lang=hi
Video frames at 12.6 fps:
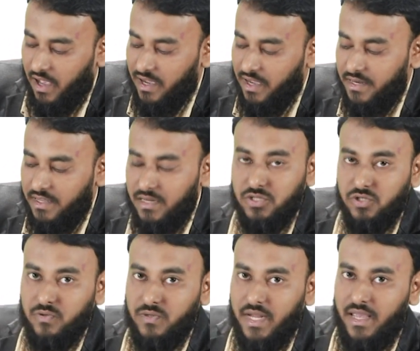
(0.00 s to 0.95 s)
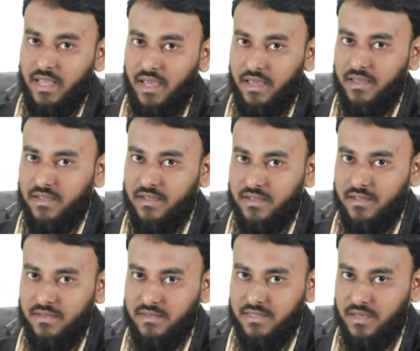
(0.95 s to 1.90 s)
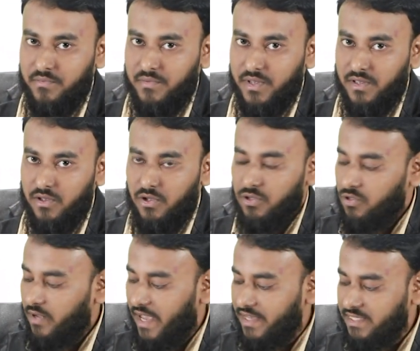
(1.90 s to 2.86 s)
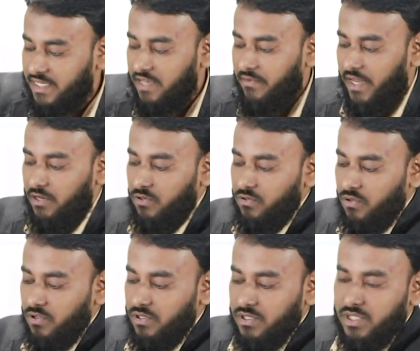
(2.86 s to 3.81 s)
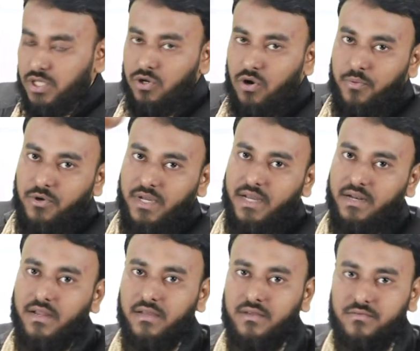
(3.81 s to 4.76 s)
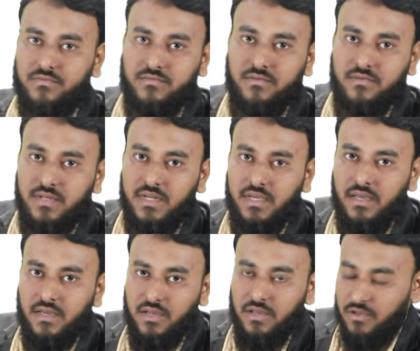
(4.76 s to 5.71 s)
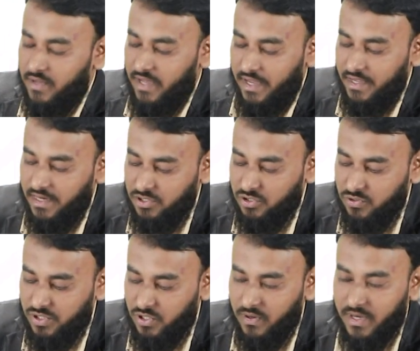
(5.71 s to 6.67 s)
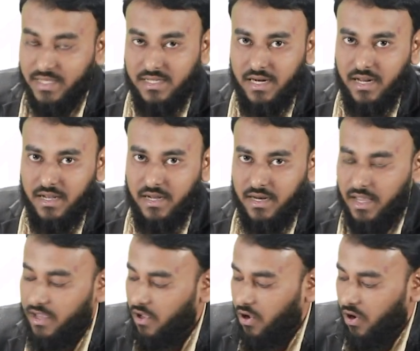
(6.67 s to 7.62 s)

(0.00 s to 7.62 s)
अगर ई रेस टू नहीं है सम में तो एस की वैल्यू जीरो पुट कर ठीक है क्योंकि ई रेस टू जीरो कंसिडर करना है